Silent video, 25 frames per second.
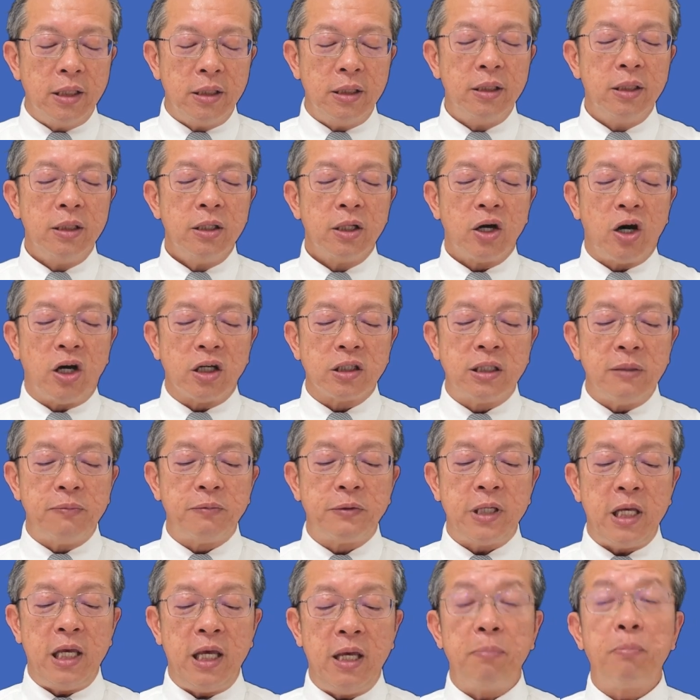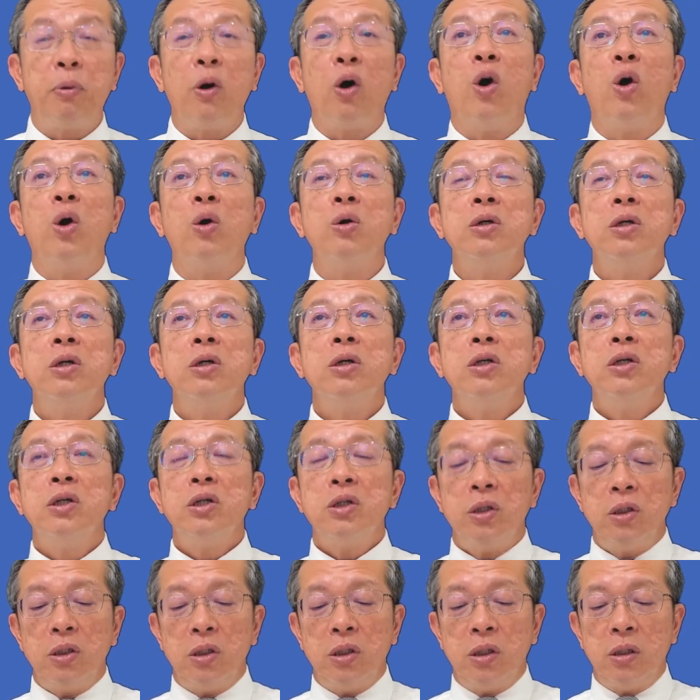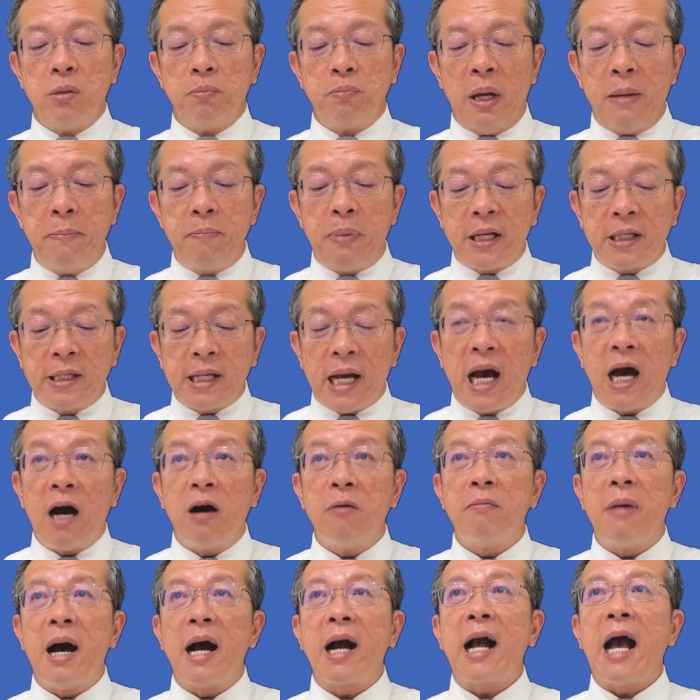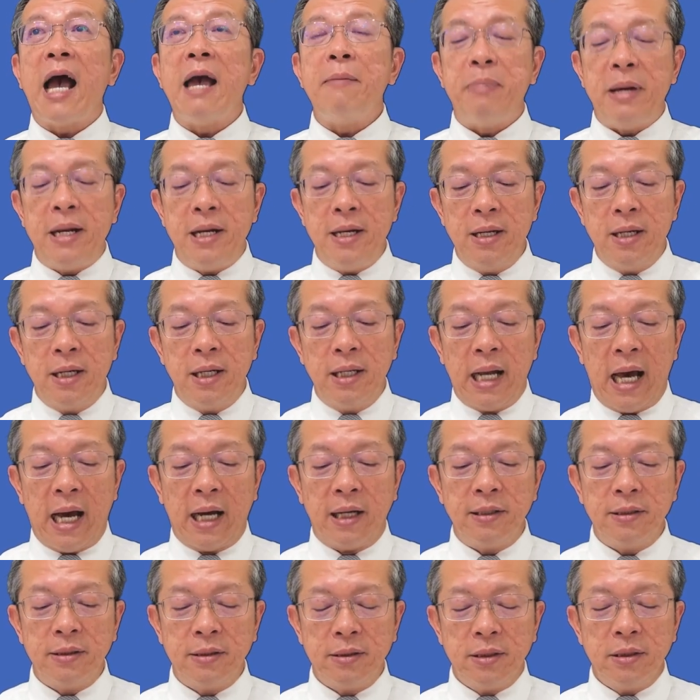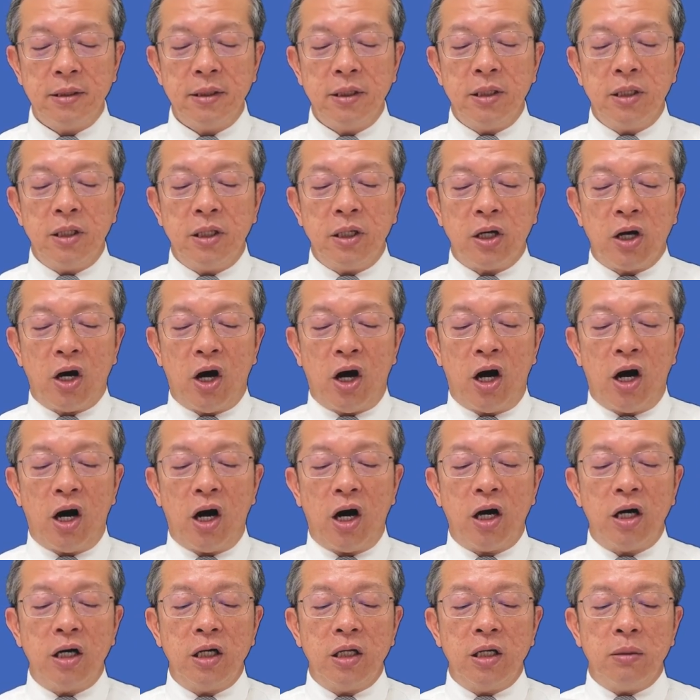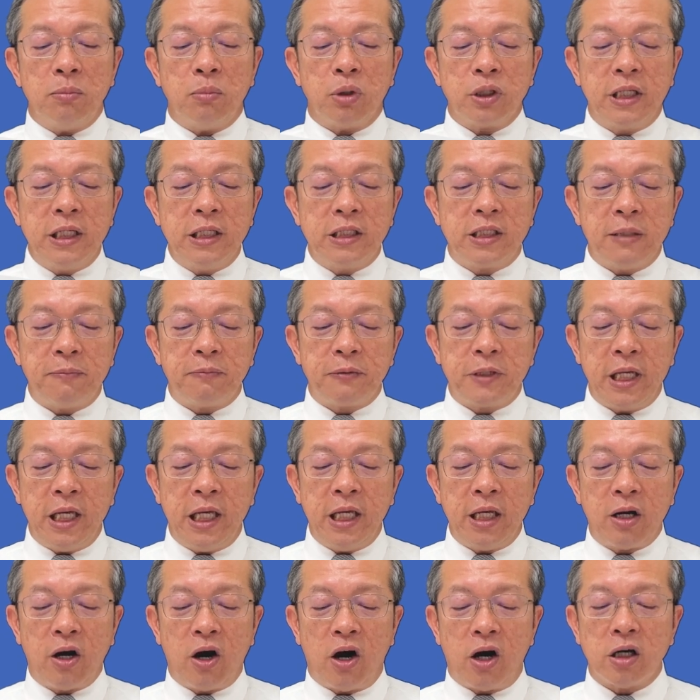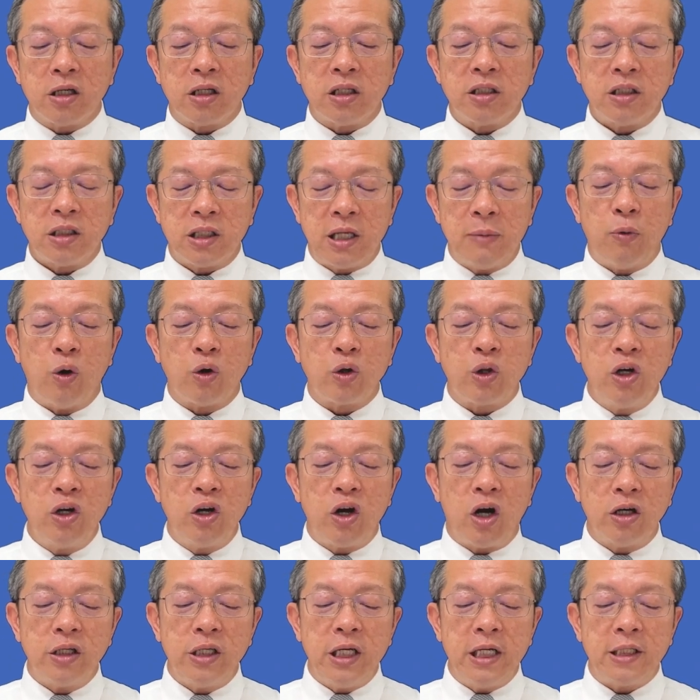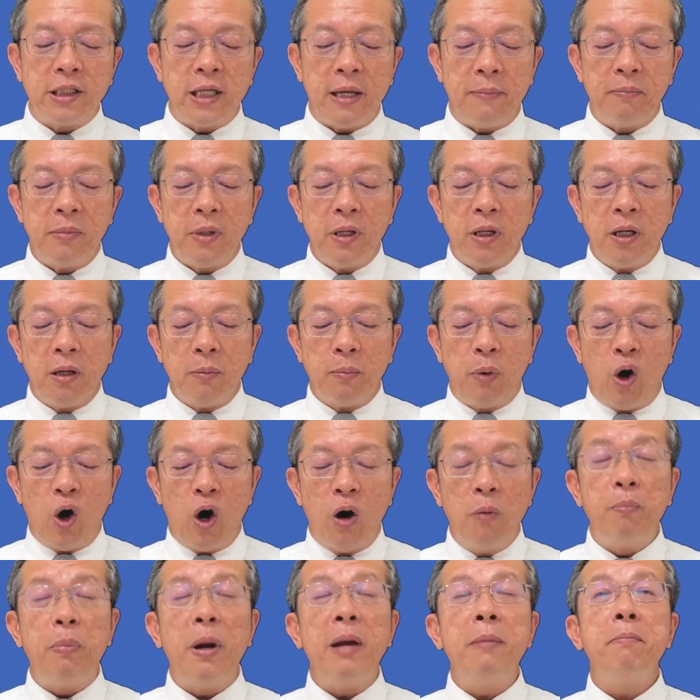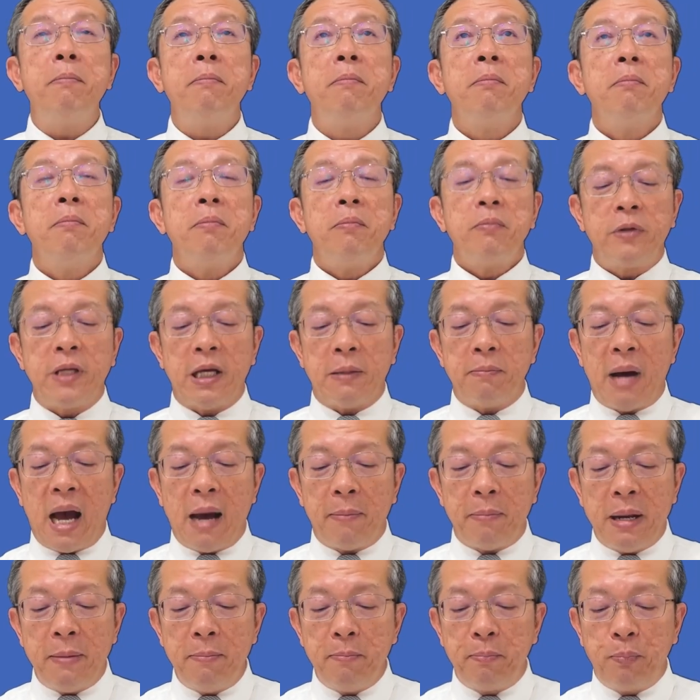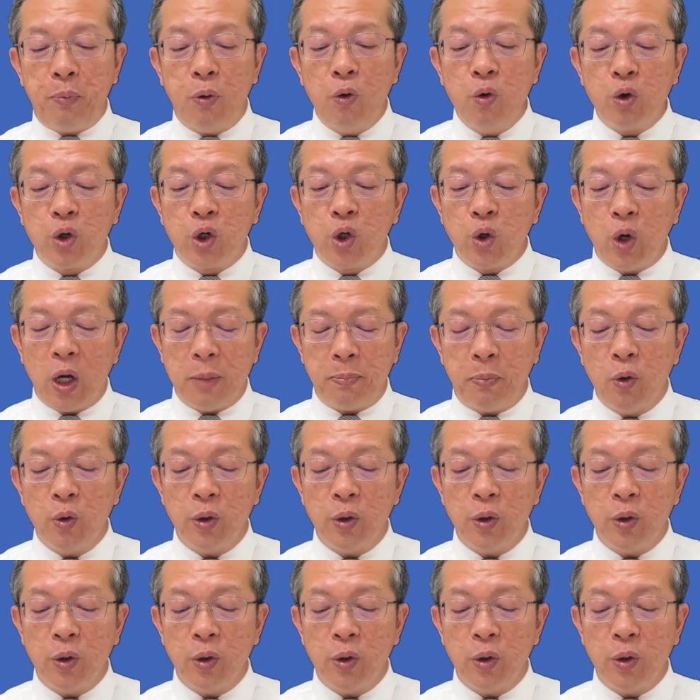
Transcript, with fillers: 1ข้อ14พระองค์เป็นพระเจ้ามากลายเป็นเนื้อหนัง ข้อบทที่14 ข้อ 16 ถึงข้อ 20พระองค์เป็นจะมาเป็นผู้ช่วยผู้